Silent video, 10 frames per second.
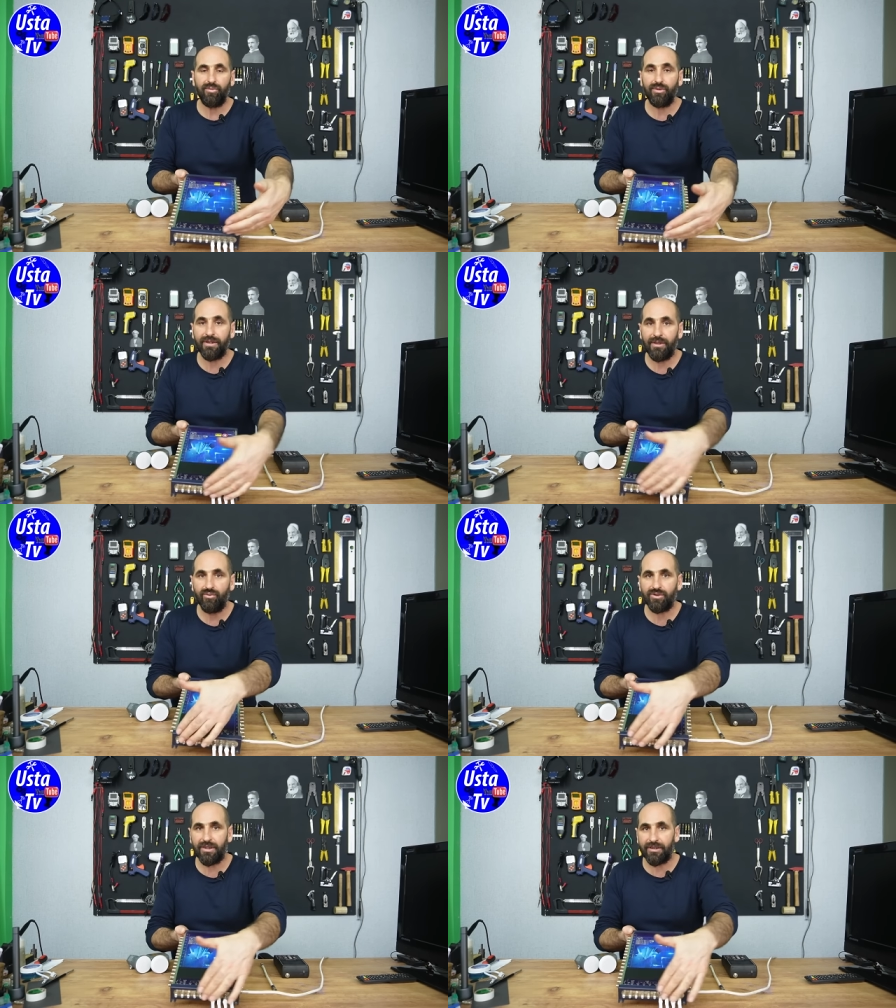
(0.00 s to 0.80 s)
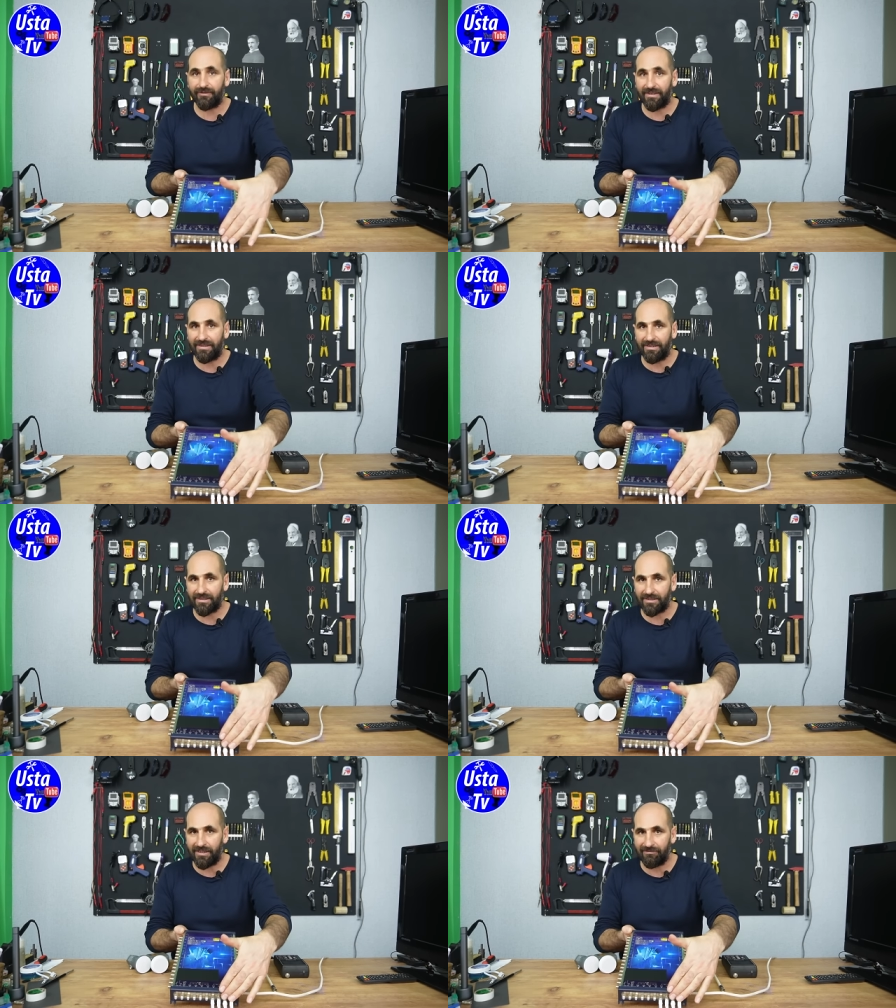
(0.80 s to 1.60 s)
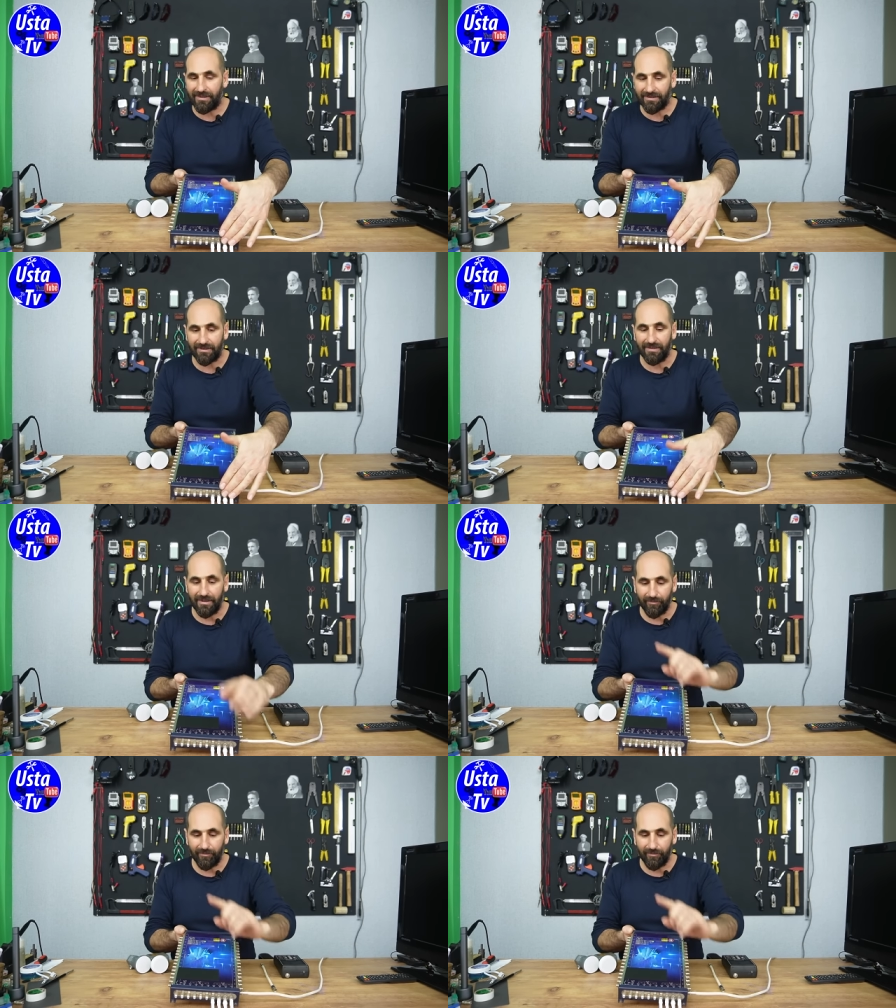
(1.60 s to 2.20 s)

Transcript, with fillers: Burada üst tarafta girişler var.